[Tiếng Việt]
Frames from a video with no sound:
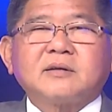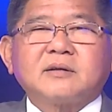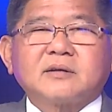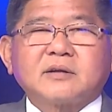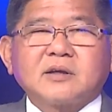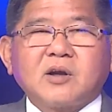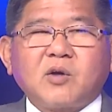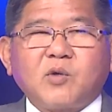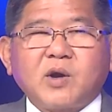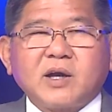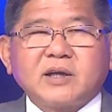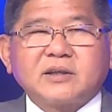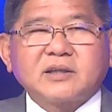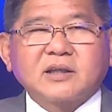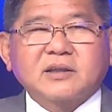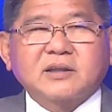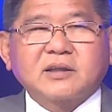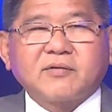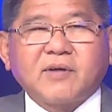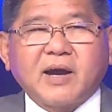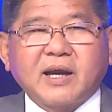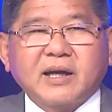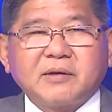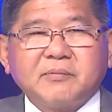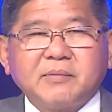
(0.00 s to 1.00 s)
The way
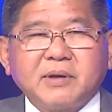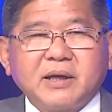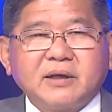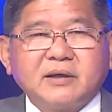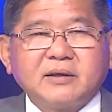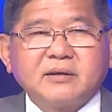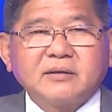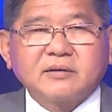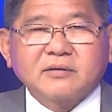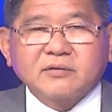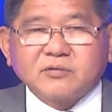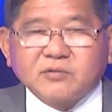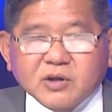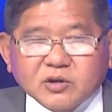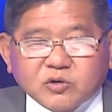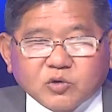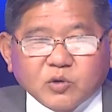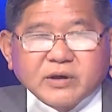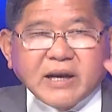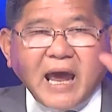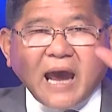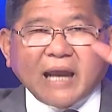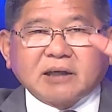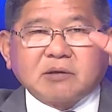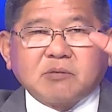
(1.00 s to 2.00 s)
justify the mean. Nếu tôi
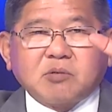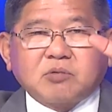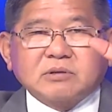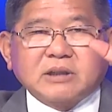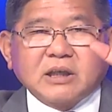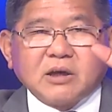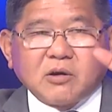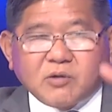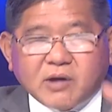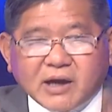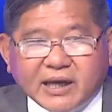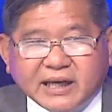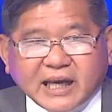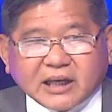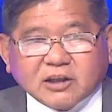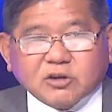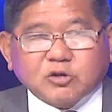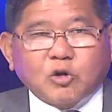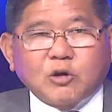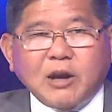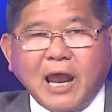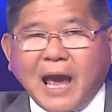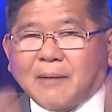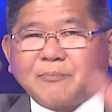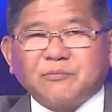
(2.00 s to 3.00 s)
đạt được mục tiêu, cái cách
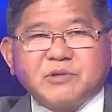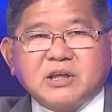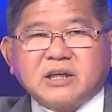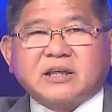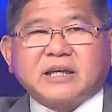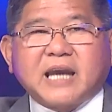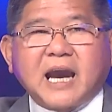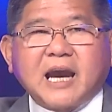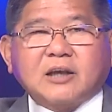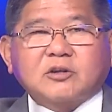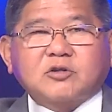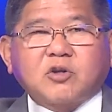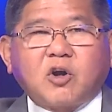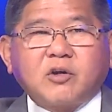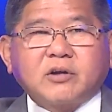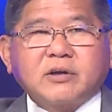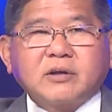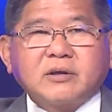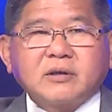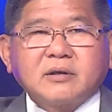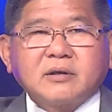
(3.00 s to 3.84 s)
tôi làm gì kệ tôi.